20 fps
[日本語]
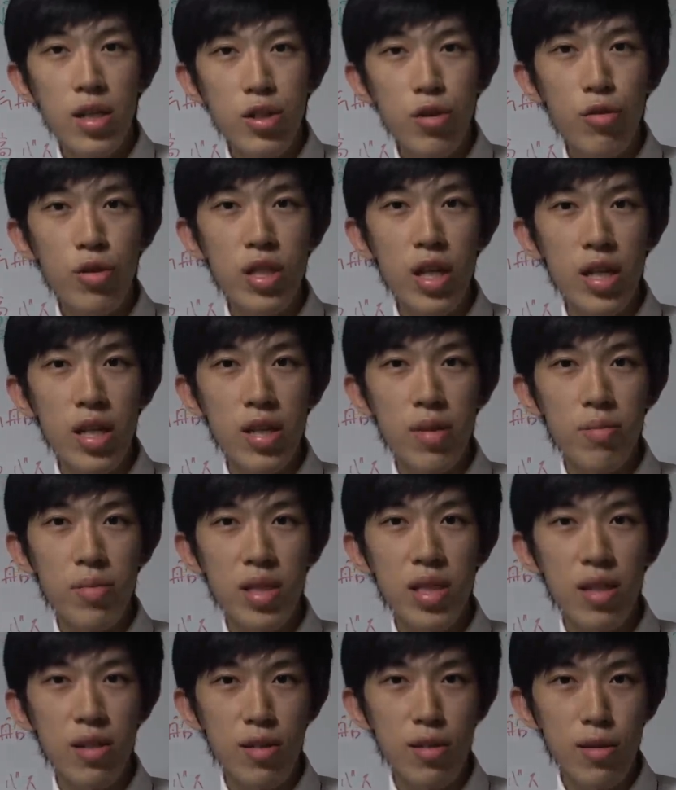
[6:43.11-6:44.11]
視聴者に
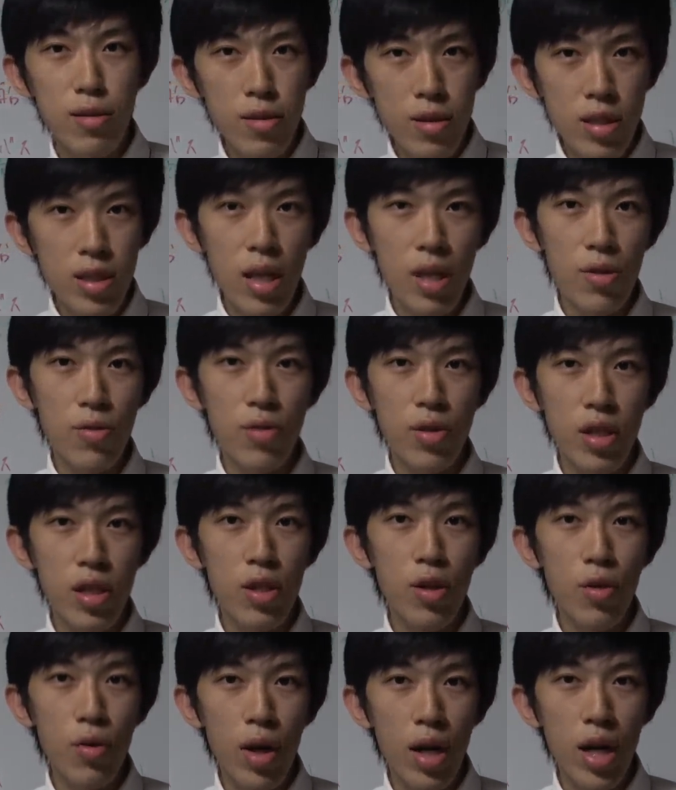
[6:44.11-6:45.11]
見せるスーツさんの
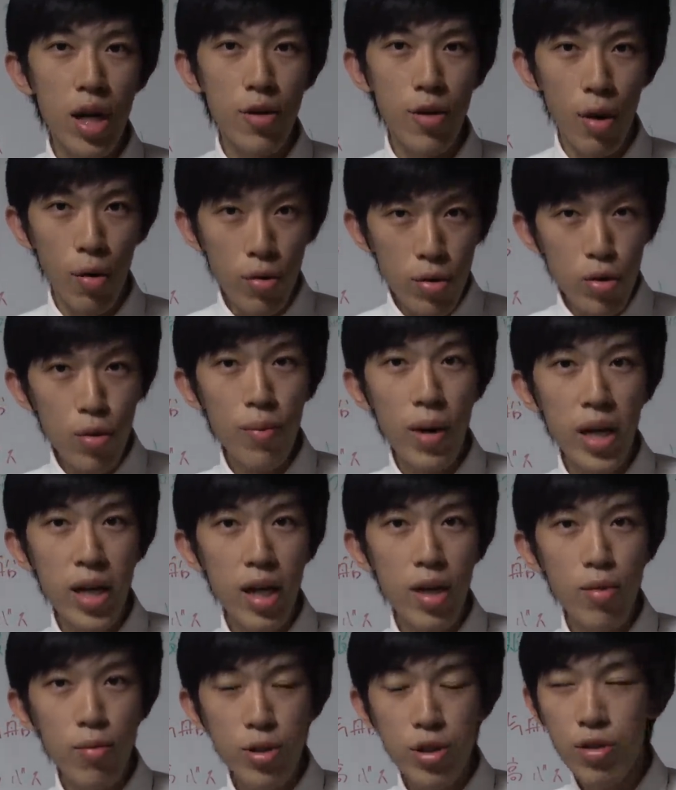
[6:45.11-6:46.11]
企業案件は本当毎
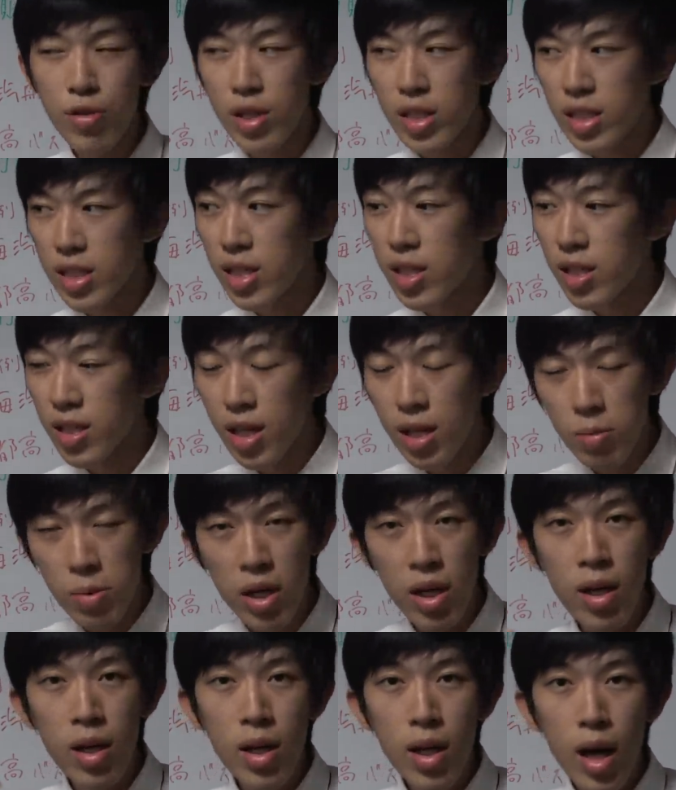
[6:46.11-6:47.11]
回面白いですねってなれ
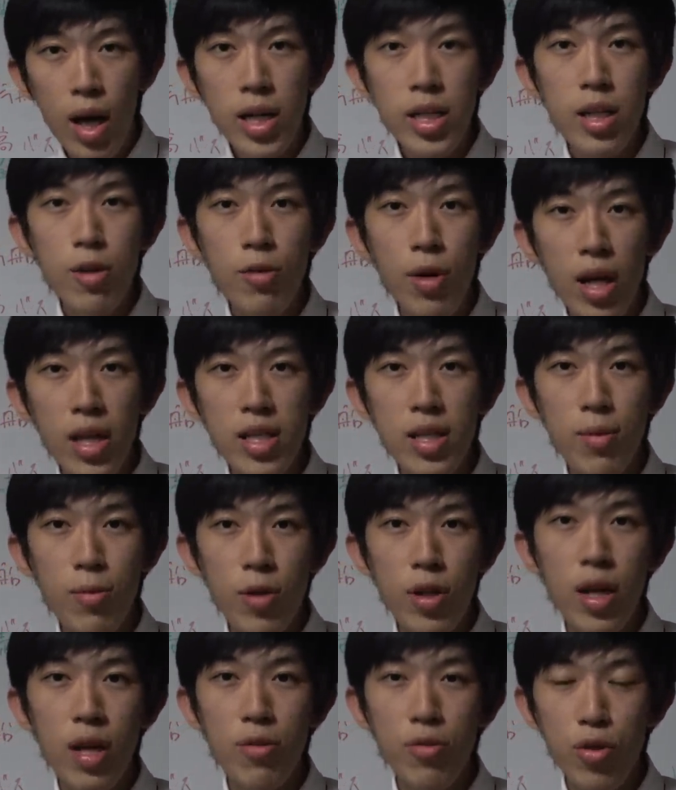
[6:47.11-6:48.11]
ば相手の会社
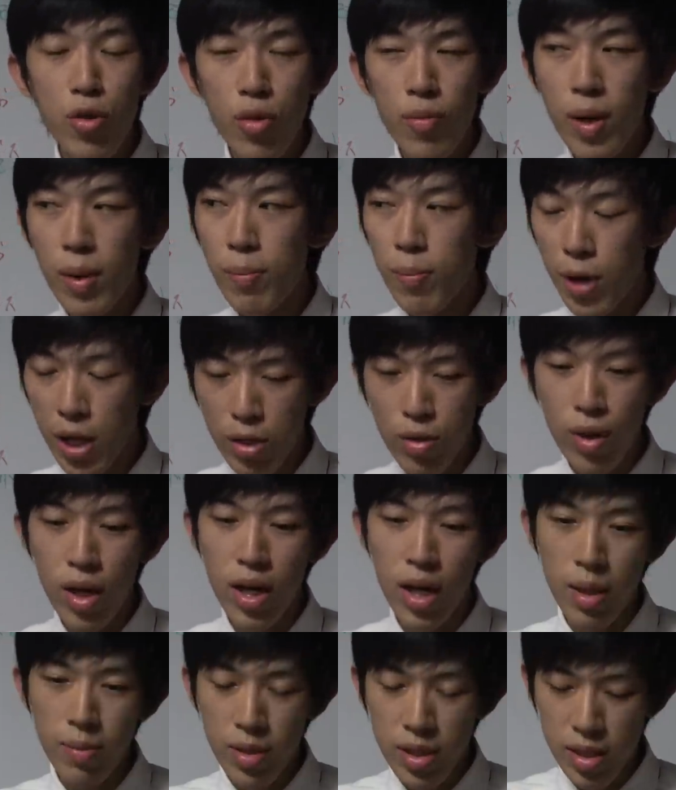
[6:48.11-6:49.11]
もねあの評判バンと
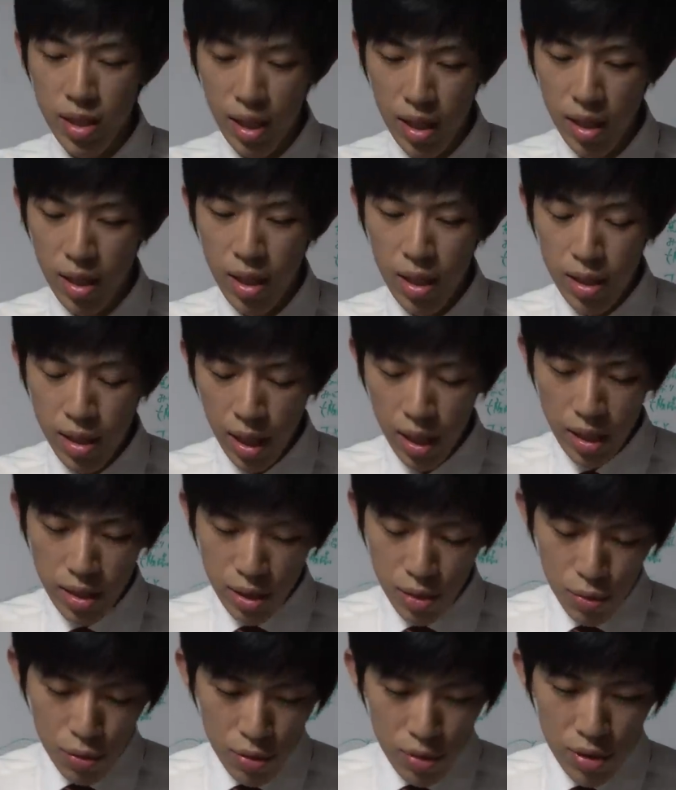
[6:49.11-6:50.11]
上がりますからだから
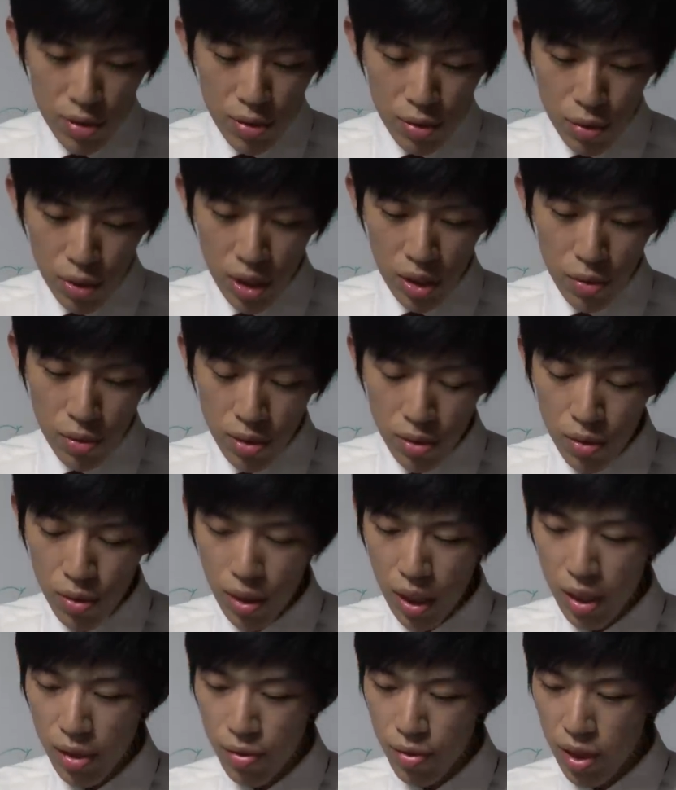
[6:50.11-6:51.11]
そういう時こ
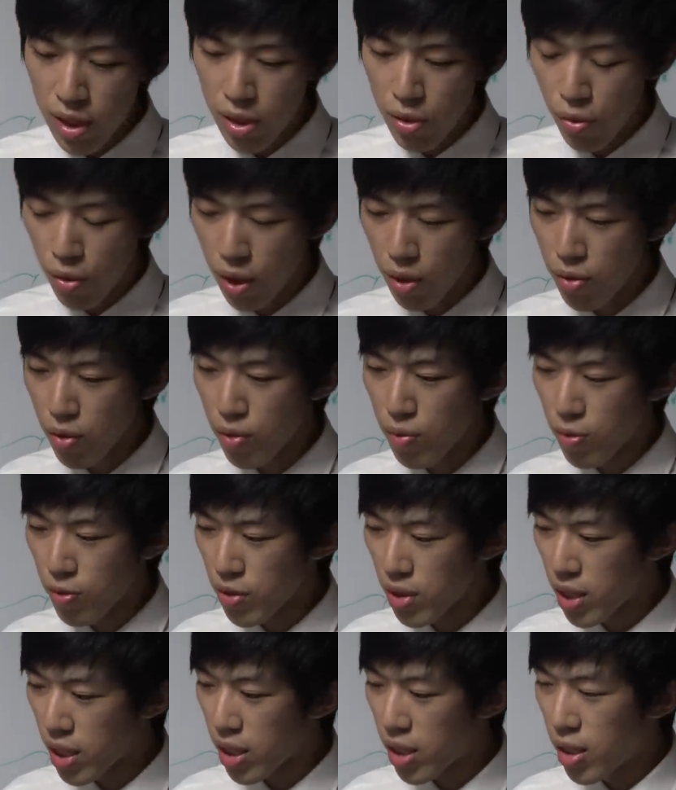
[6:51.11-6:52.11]
そあのいい動画をと思う
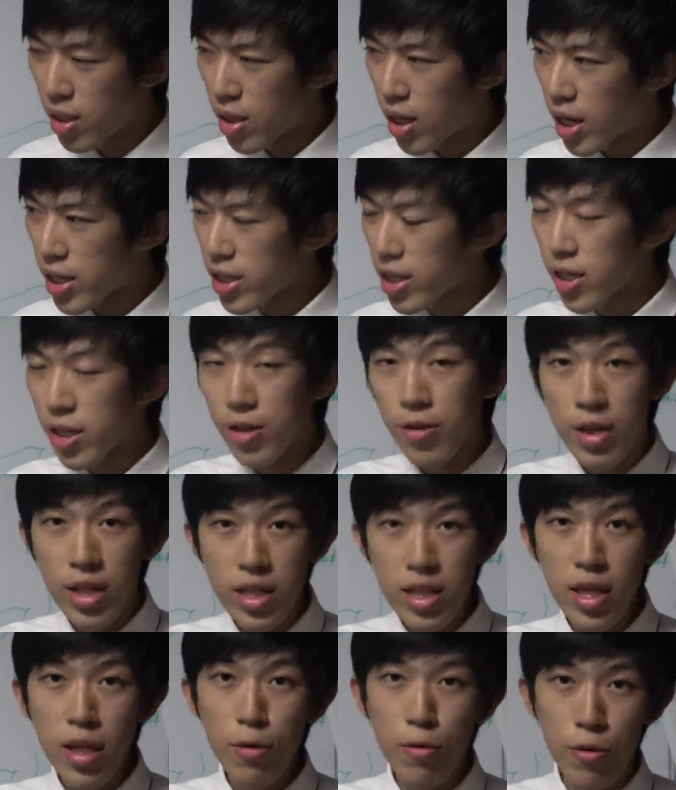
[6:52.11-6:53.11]
んで相手にね
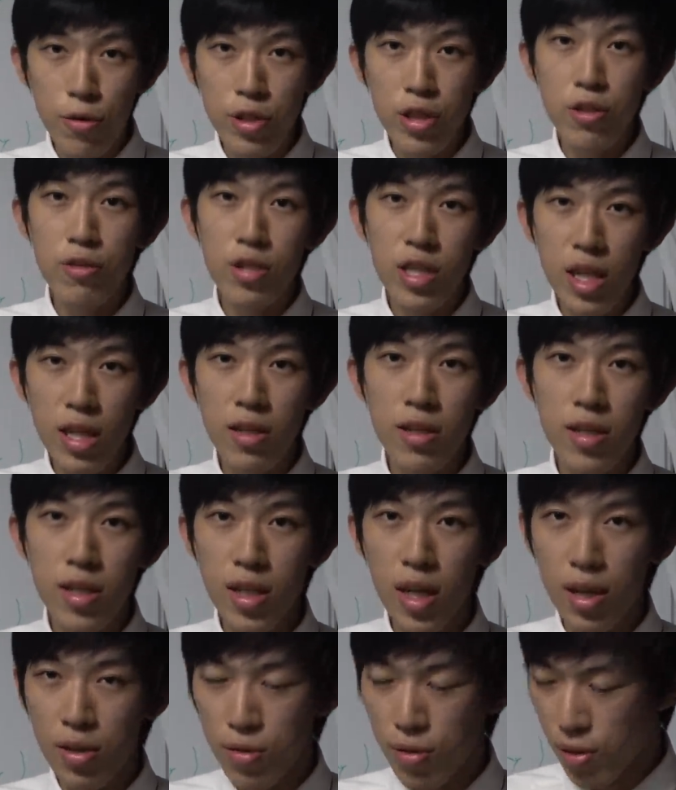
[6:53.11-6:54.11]
私結構口うるさ
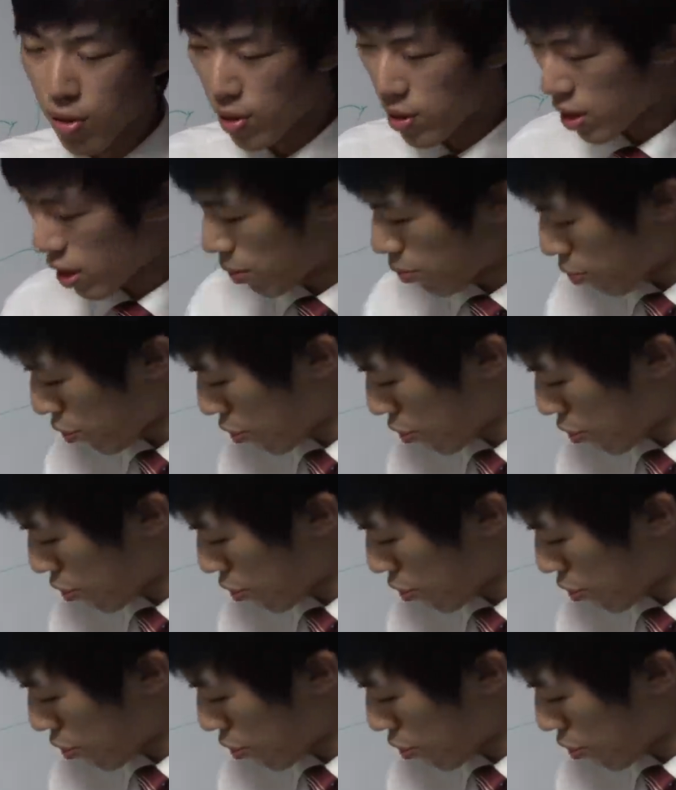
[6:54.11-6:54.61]
くあの先